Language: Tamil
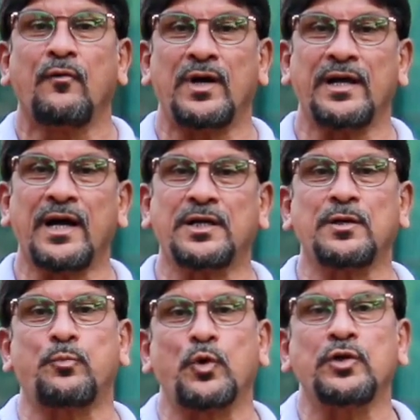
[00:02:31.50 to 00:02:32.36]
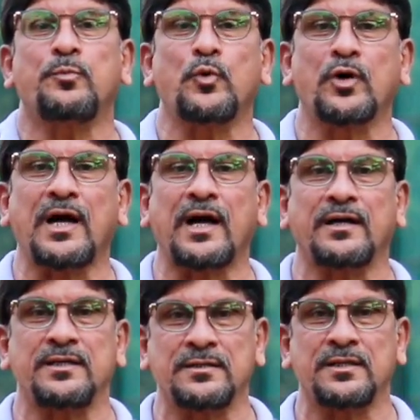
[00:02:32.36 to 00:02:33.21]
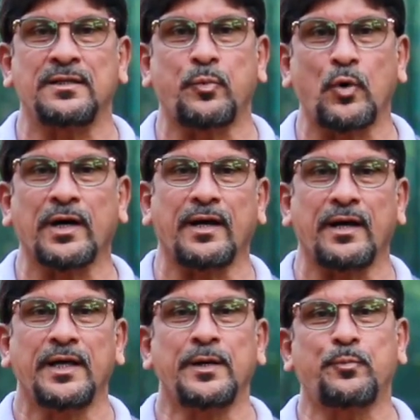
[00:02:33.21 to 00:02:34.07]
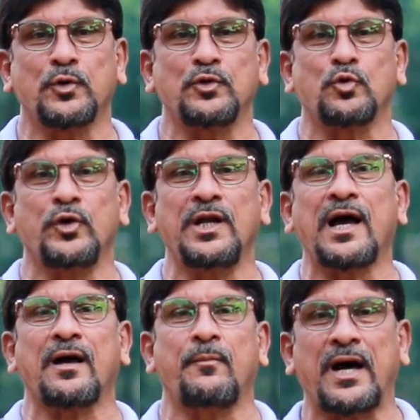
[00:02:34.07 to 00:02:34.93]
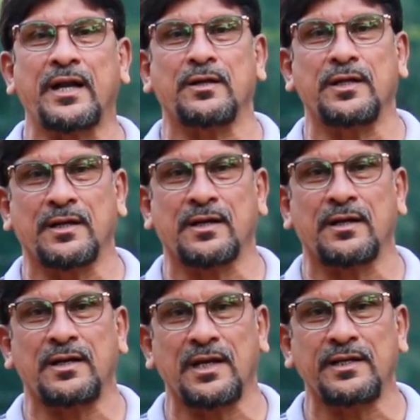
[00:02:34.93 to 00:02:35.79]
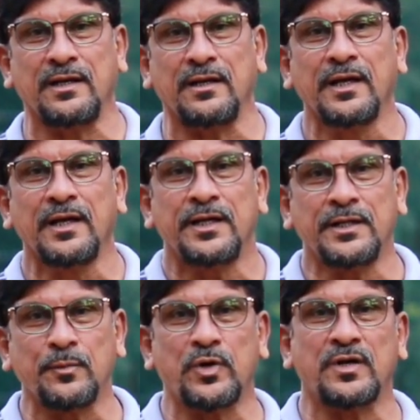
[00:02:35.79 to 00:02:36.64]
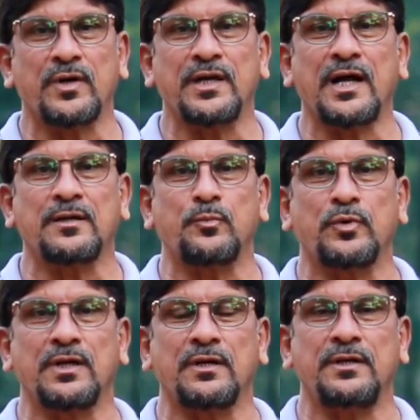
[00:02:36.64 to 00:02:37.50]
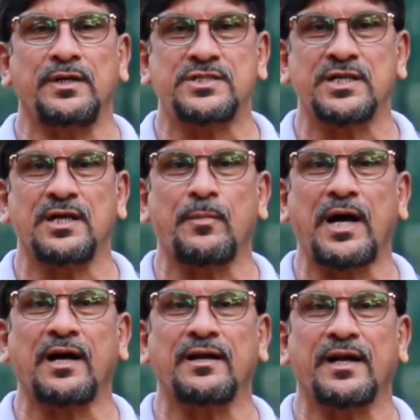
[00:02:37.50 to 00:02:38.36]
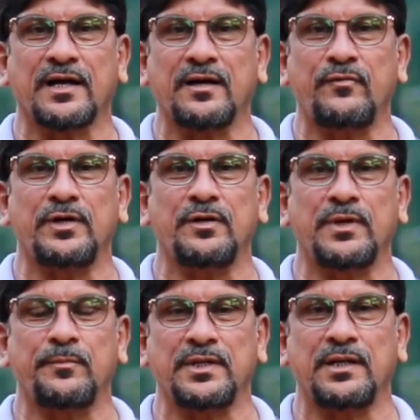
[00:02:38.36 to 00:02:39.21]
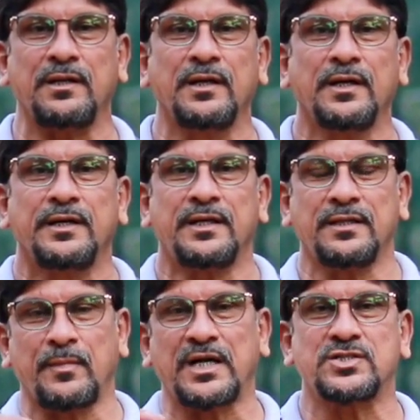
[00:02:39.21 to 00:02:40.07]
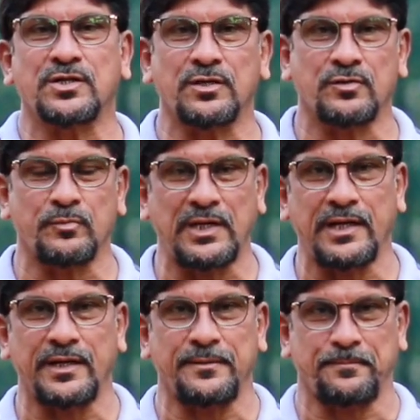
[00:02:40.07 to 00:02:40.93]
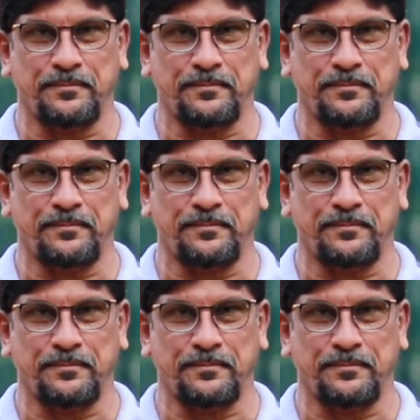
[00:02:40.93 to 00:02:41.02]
விளையாட்டு பொழுதுபோக்காக இருந்தது போக இப்போது தொழிலாக மாற இருக்கிற நிலையில் இதுபோன்ற விளையாட்டுப் போட்டிகள் நிச்சயமாக நடக்க வேண்டும் என்பதில் எந்த மாற்று கருத்தும் இல்லை